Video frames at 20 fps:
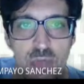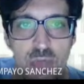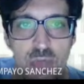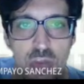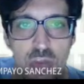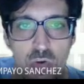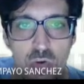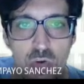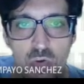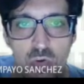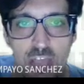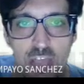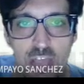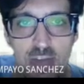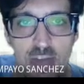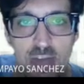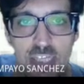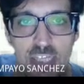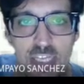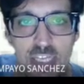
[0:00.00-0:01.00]
o
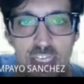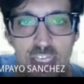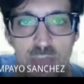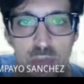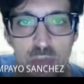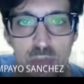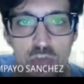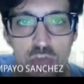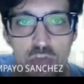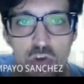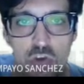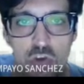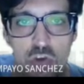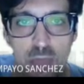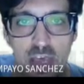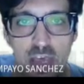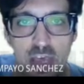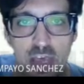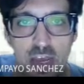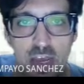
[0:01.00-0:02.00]
tablas las podemos
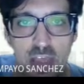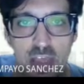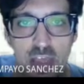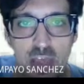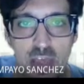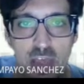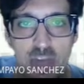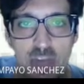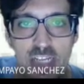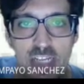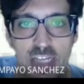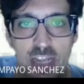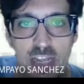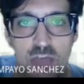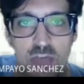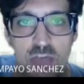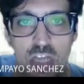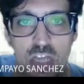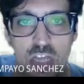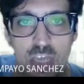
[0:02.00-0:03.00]
copiar. pensaríamos
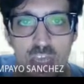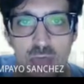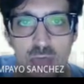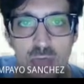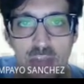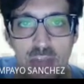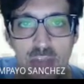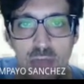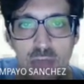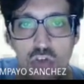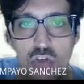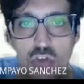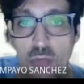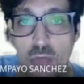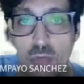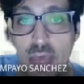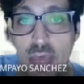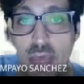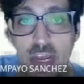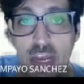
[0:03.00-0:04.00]
aquí, pondríamos
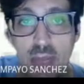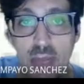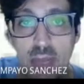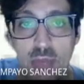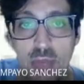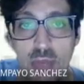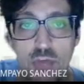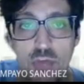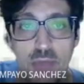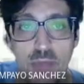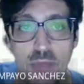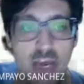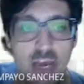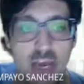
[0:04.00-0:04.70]
copiar y la podemos pegar